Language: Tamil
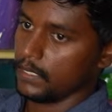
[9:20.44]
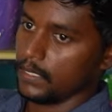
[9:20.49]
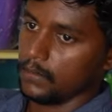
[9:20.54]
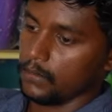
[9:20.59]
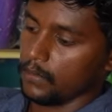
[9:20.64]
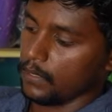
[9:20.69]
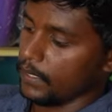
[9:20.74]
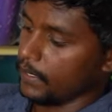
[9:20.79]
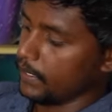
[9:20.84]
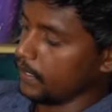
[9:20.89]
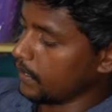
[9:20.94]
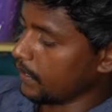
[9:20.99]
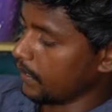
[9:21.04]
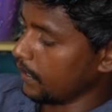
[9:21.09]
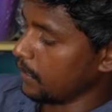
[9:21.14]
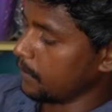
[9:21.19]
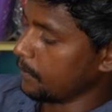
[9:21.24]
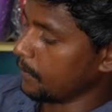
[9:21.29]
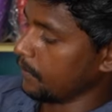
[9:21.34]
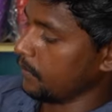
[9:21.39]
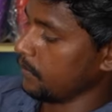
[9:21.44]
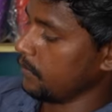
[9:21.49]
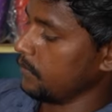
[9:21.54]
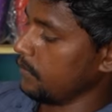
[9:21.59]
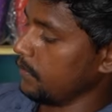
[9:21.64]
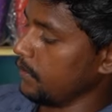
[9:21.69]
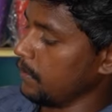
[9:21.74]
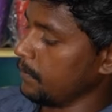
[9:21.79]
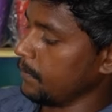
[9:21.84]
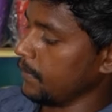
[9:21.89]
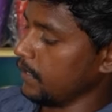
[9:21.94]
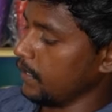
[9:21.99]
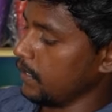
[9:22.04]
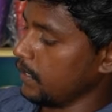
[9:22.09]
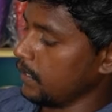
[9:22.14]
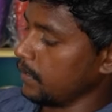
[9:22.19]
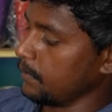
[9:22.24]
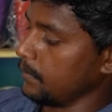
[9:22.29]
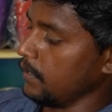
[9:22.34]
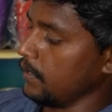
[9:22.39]
இதில் ஒரு லிட்டர் ரெண்டு லிட்டர் பார்த்தோம் இது
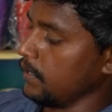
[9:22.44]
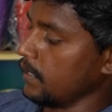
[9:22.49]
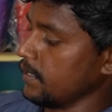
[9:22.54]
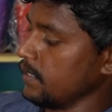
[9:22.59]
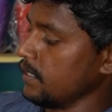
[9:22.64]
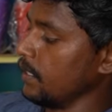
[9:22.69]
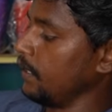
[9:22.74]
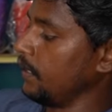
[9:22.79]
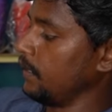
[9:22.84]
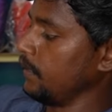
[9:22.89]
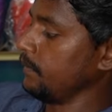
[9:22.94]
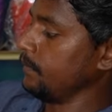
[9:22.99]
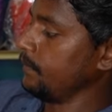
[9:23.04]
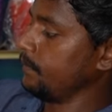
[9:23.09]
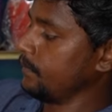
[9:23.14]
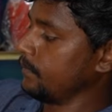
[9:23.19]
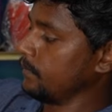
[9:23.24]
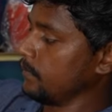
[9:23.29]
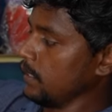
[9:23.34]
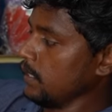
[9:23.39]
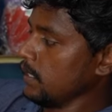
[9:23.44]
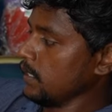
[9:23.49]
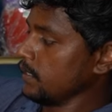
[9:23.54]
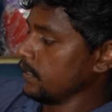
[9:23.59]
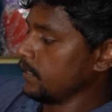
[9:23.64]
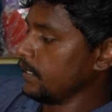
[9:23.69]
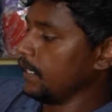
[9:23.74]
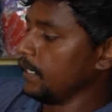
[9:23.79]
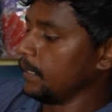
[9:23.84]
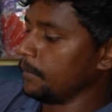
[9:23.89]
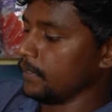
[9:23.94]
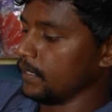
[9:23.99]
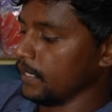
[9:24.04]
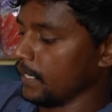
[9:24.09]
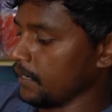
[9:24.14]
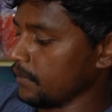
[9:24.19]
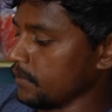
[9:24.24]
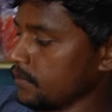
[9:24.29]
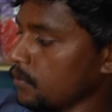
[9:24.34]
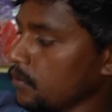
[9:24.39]
பார்த்தீங்கன்னா நம்மளுக்கு அஞ்சு லிட்டர் செடி நம்ம
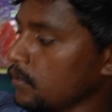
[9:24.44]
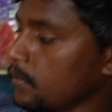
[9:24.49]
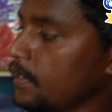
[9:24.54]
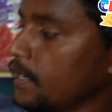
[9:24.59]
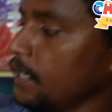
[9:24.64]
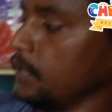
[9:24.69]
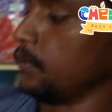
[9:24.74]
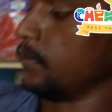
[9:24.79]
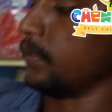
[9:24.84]
நிறையா வச்சுருக்கோம் மாடி